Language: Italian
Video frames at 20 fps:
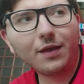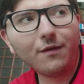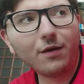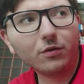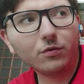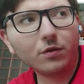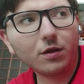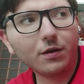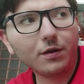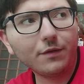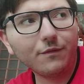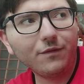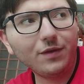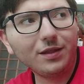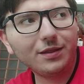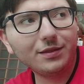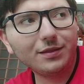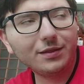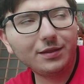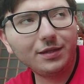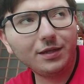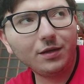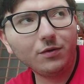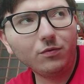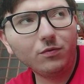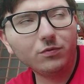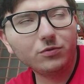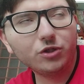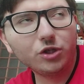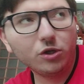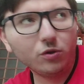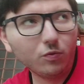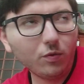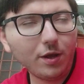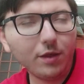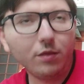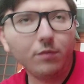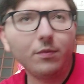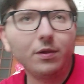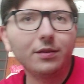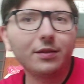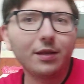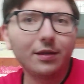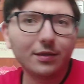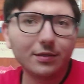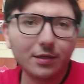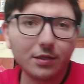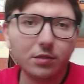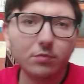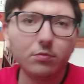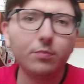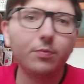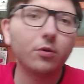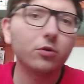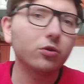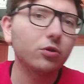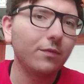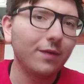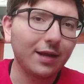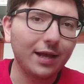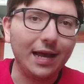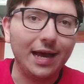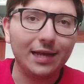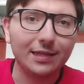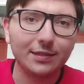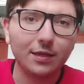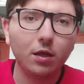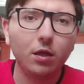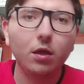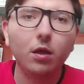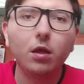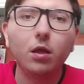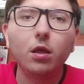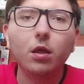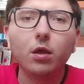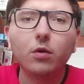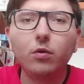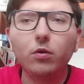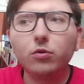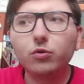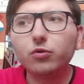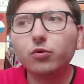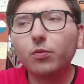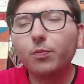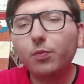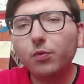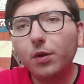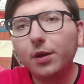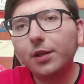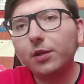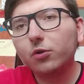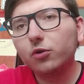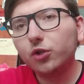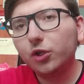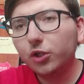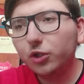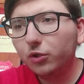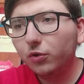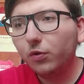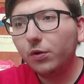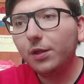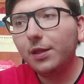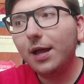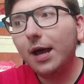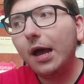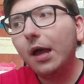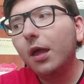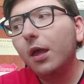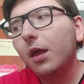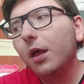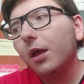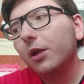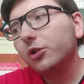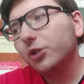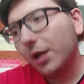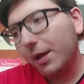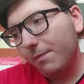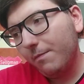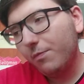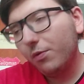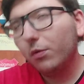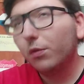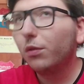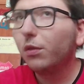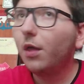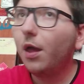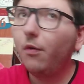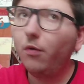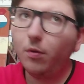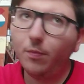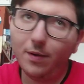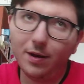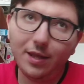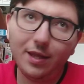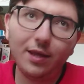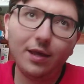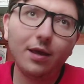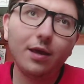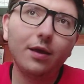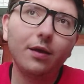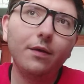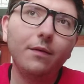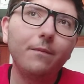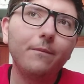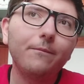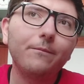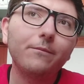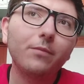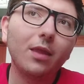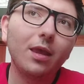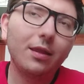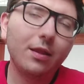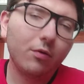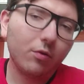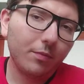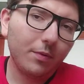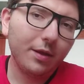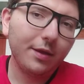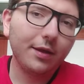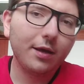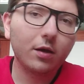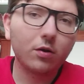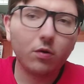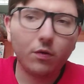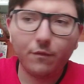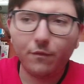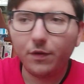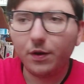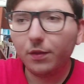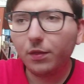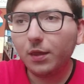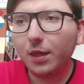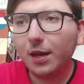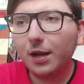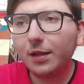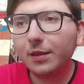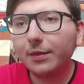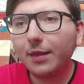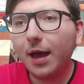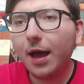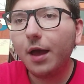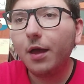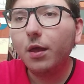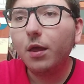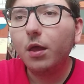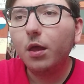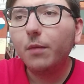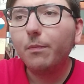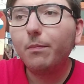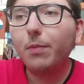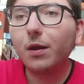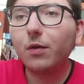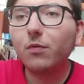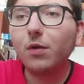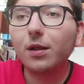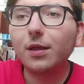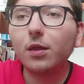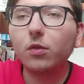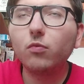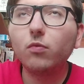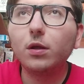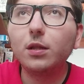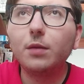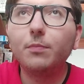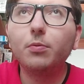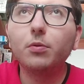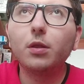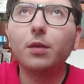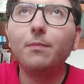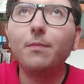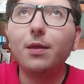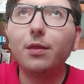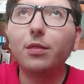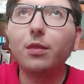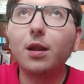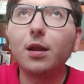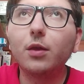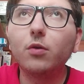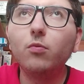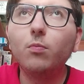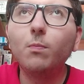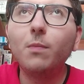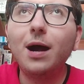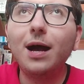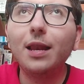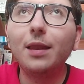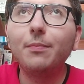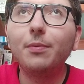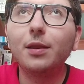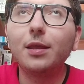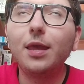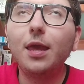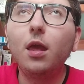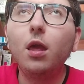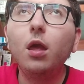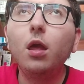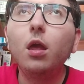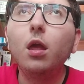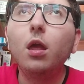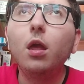è arrivato dal venticinquesimo al 36 posto va a casa quindi non sono più le retrocessioni da Champions, Europa League ed Europa League a Conference che in realtà per qualche squadra potrebbe essere anche un male perché